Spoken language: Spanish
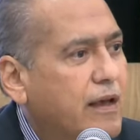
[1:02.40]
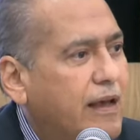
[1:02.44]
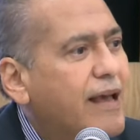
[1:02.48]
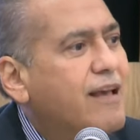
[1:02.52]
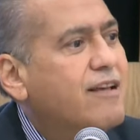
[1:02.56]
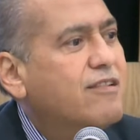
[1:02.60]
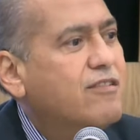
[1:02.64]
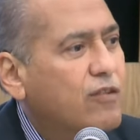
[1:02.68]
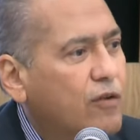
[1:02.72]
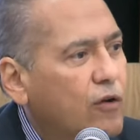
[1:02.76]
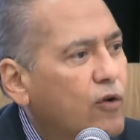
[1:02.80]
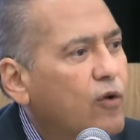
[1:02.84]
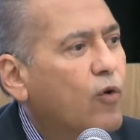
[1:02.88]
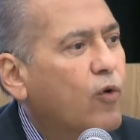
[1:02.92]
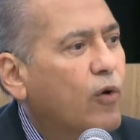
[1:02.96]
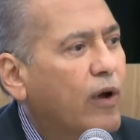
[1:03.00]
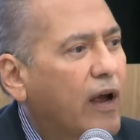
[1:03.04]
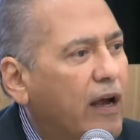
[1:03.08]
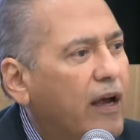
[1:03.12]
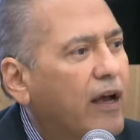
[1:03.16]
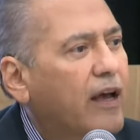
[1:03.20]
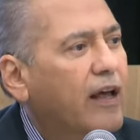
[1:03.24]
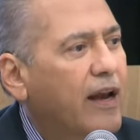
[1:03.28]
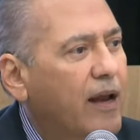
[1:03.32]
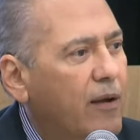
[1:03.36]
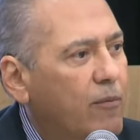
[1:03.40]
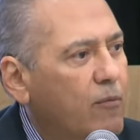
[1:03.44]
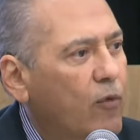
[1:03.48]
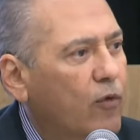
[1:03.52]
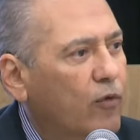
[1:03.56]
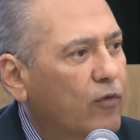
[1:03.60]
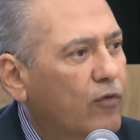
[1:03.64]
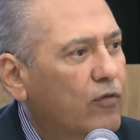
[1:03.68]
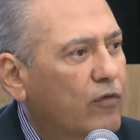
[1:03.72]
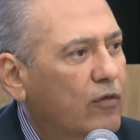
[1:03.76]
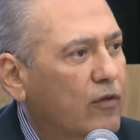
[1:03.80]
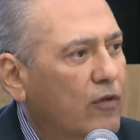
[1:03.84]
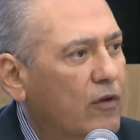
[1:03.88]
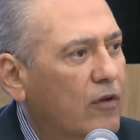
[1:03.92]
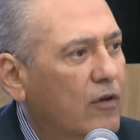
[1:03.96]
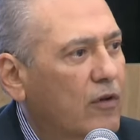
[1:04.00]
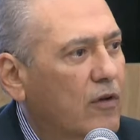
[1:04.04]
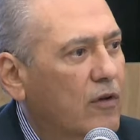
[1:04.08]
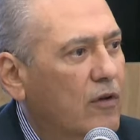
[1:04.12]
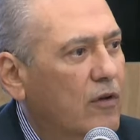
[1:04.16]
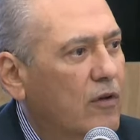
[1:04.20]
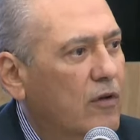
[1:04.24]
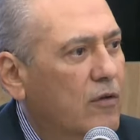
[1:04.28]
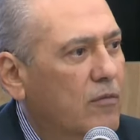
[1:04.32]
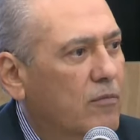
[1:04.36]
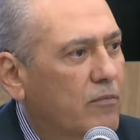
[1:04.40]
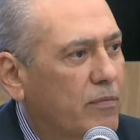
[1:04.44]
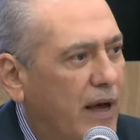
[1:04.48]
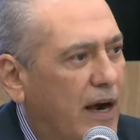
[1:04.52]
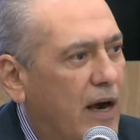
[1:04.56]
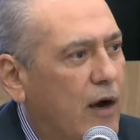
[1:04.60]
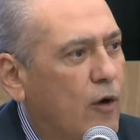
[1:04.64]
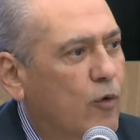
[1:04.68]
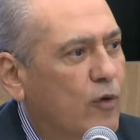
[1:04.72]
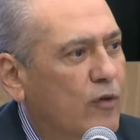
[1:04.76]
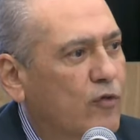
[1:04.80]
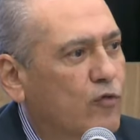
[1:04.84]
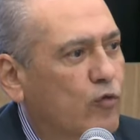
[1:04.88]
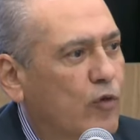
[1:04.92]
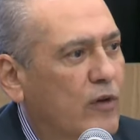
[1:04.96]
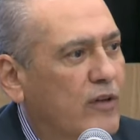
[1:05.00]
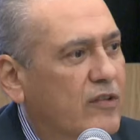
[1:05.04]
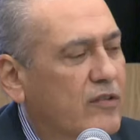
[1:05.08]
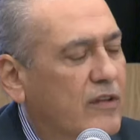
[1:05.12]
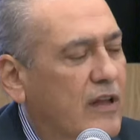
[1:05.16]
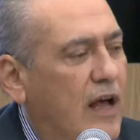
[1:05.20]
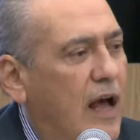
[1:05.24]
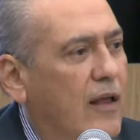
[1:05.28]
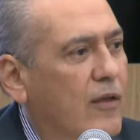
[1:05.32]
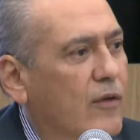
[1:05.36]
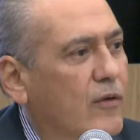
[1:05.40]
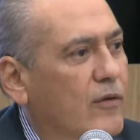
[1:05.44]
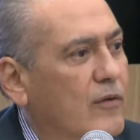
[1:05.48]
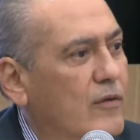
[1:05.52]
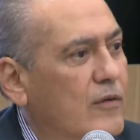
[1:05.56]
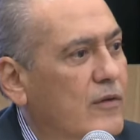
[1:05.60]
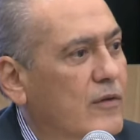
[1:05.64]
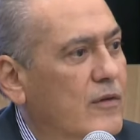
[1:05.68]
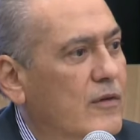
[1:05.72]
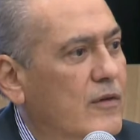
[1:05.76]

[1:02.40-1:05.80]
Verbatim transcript: qué es lo que queremos para nuestro Estado.